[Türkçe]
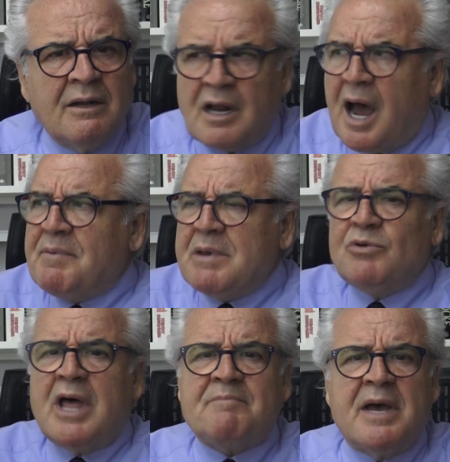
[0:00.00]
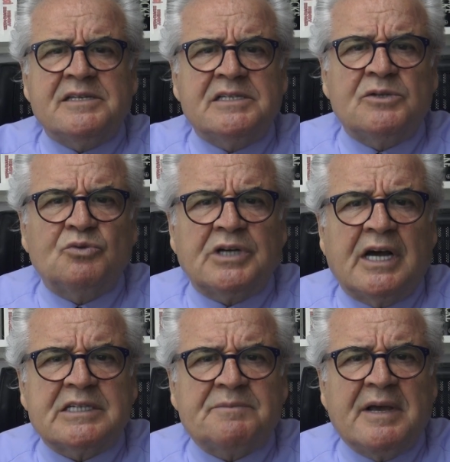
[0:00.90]
Ne yapayım ulan ben sizin
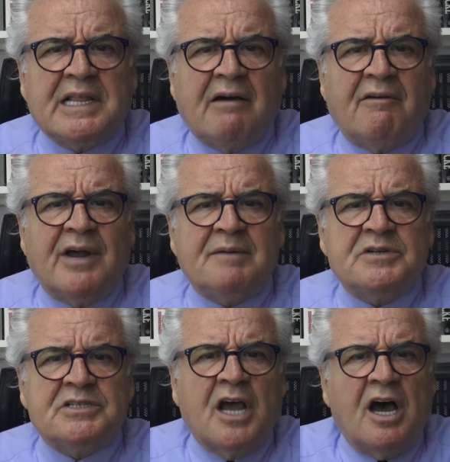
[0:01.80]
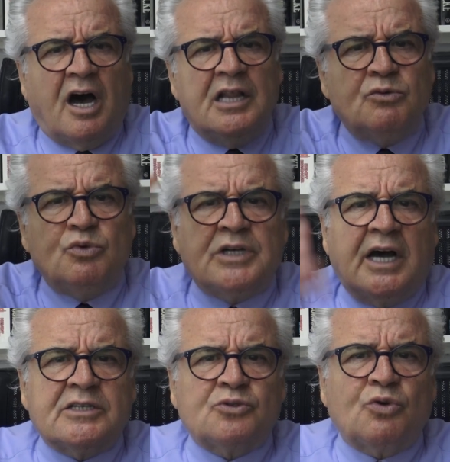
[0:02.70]
uçağınızı bedava vermişsiniz. Alın
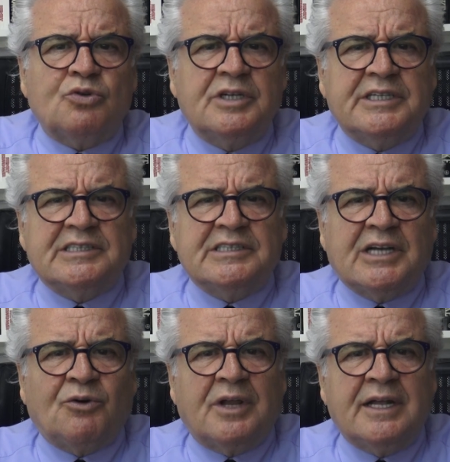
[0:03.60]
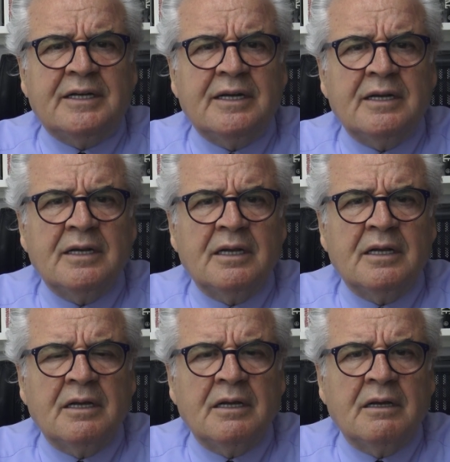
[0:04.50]
uçağınızı sokun kıçınıza ulan.
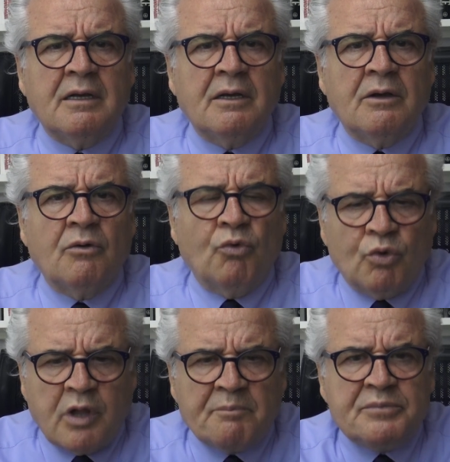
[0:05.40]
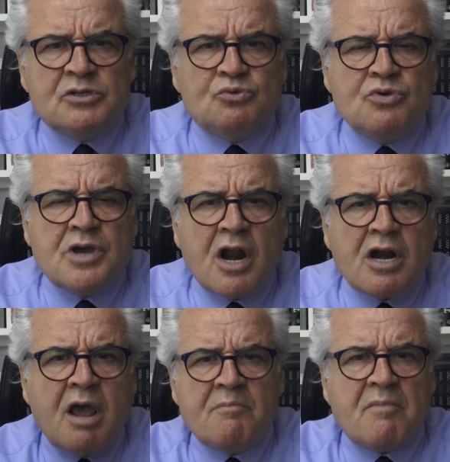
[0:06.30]
Ulan biz
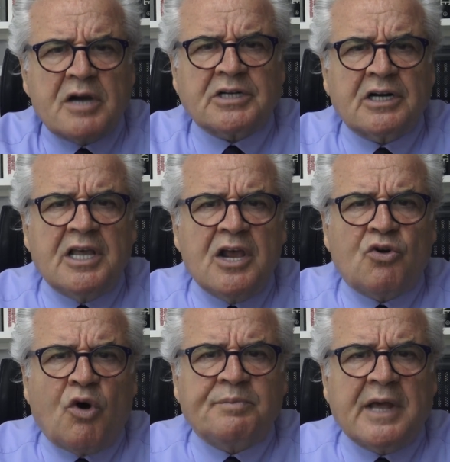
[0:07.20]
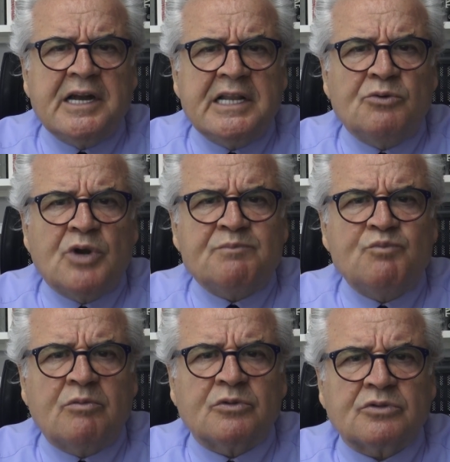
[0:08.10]
dünyanın en başarılı helikopterlerini
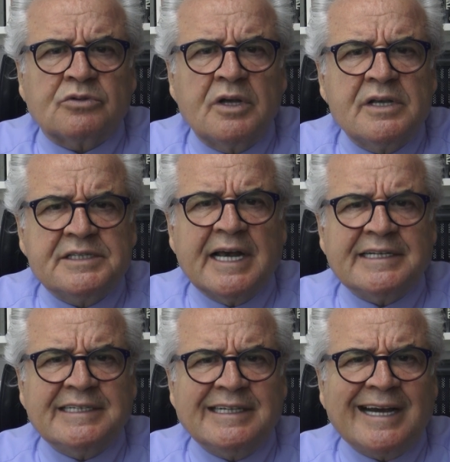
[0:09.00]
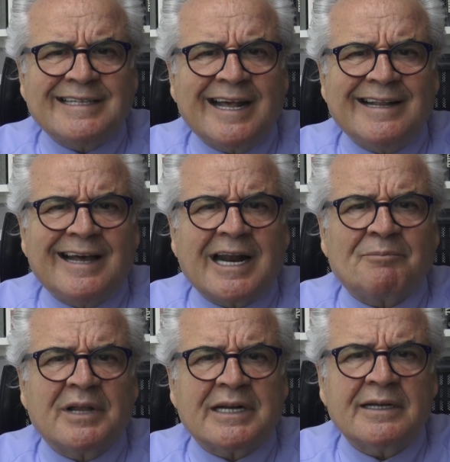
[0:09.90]
üretmiyor muyuz? Serseri Katarlı
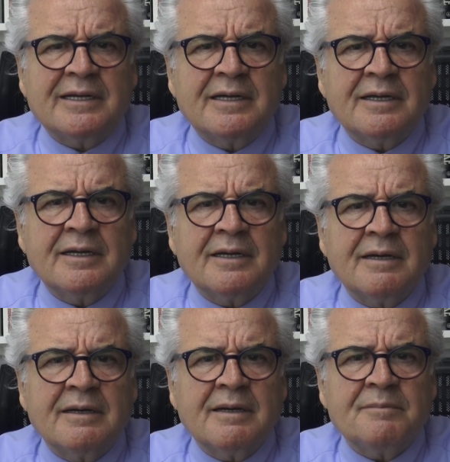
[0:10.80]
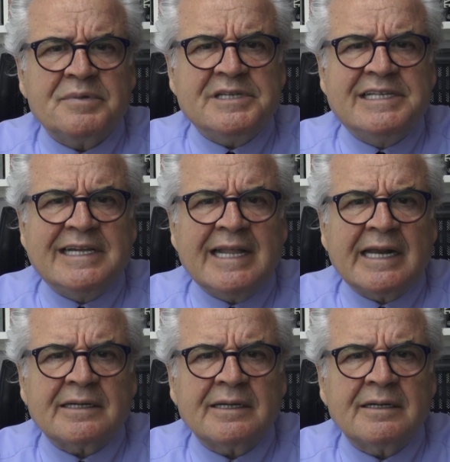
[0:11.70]
Arapları. Pislikler.